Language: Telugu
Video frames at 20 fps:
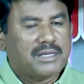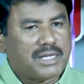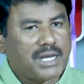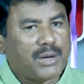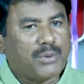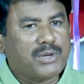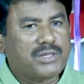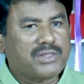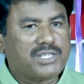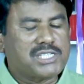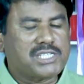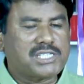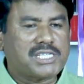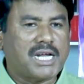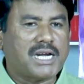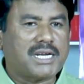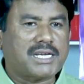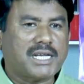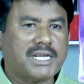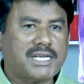ఎవరిని
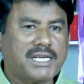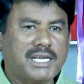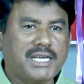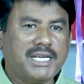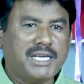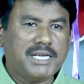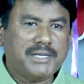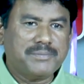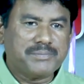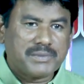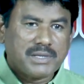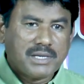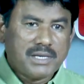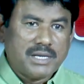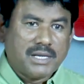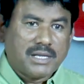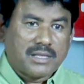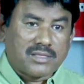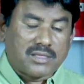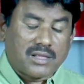తీసుకెళ్ళటాకి
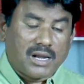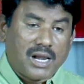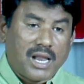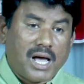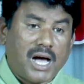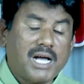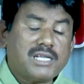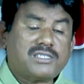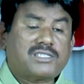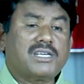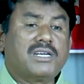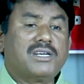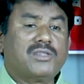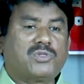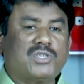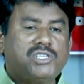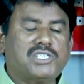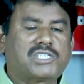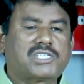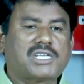లాజర్ని
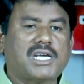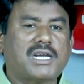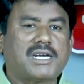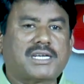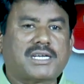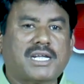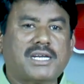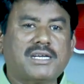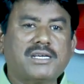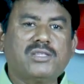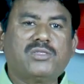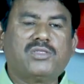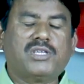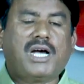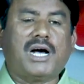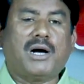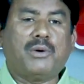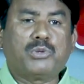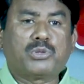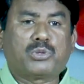తీసుకెళ్ళటానికి
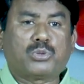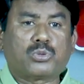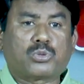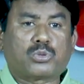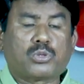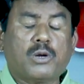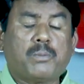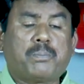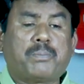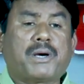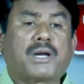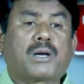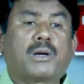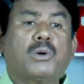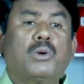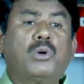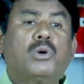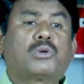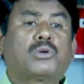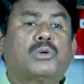దేవదూతలు
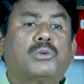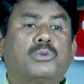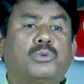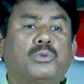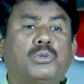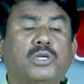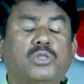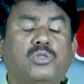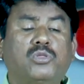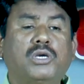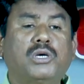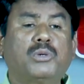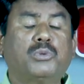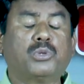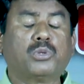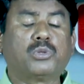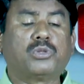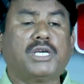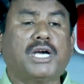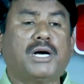పరలోకం నుండి
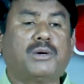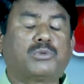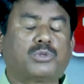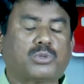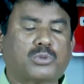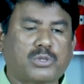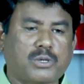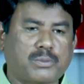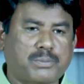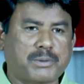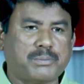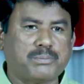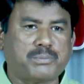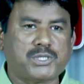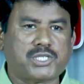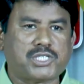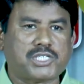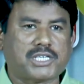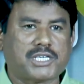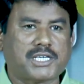దేవుడు దేవదూతలు
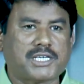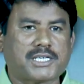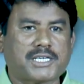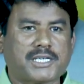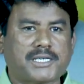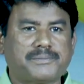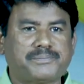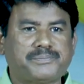పంపించాడంట